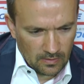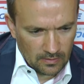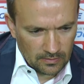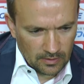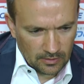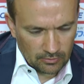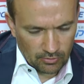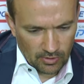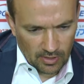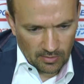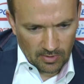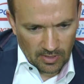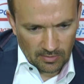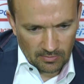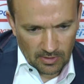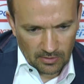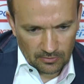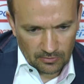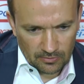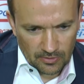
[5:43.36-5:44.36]
ta druga
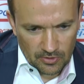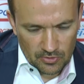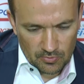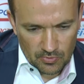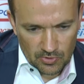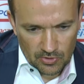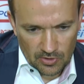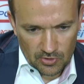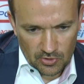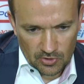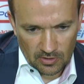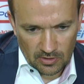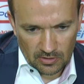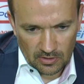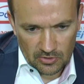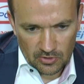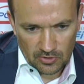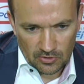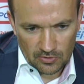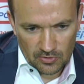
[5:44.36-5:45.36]
bramka to też myślę, że dla
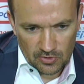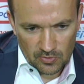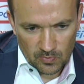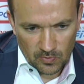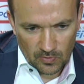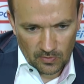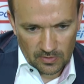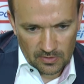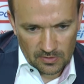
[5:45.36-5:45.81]
naszego zespołu